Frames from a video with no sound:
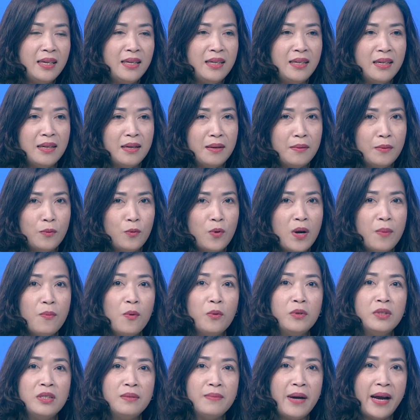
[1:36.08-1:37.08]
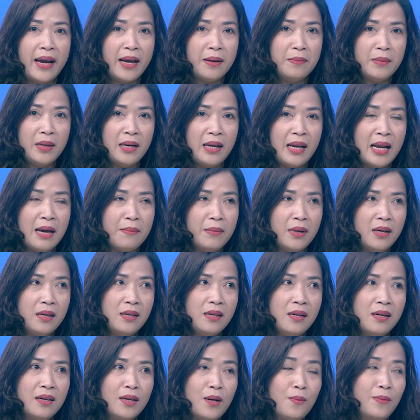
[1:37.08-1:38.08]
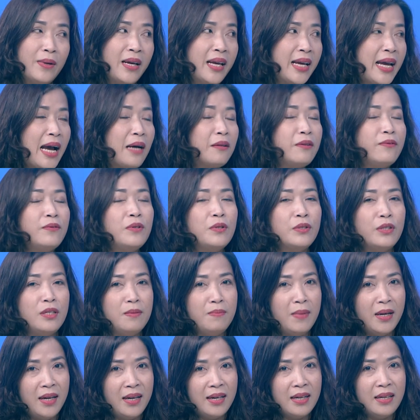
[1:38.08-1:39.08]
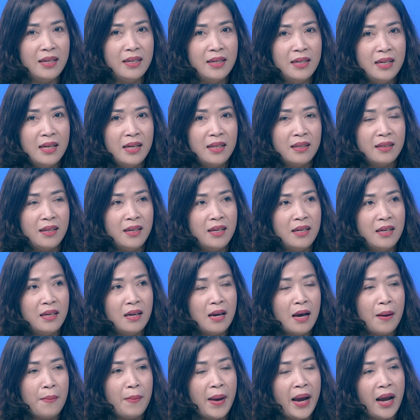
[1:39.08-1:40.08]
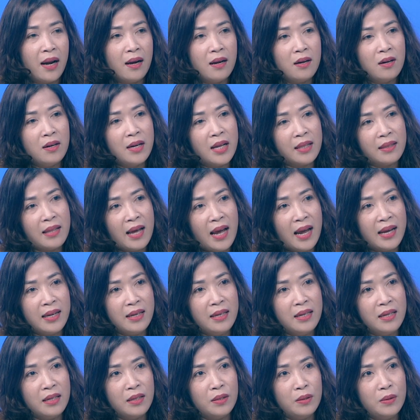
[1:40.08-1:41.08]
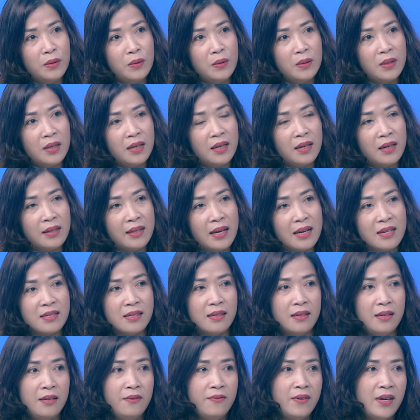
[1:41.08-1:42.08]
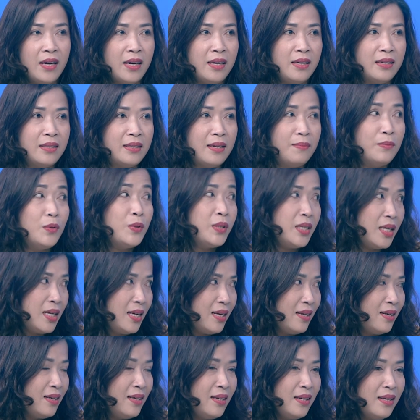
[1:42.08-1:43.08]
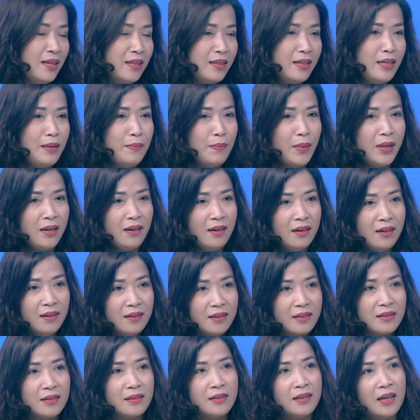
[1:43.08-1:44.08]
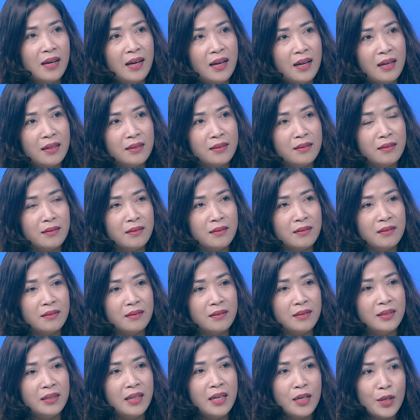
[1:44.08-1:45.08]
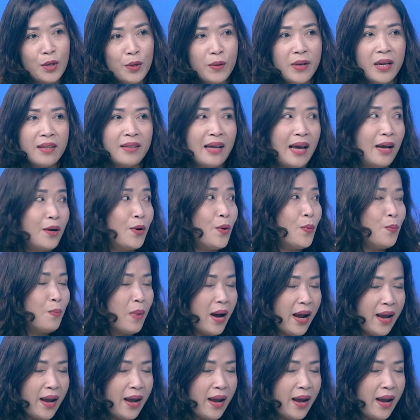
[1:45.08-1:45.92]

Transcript: thì qua một người bạn mình làm ở à, công nghệ cao thành phố Hồ Chí Minh đó thì à, bạn đã có đề tài nghiên cứu à, thạc sĩ về sam bú chính thì mình được à, nghiên cứu đề tài cùng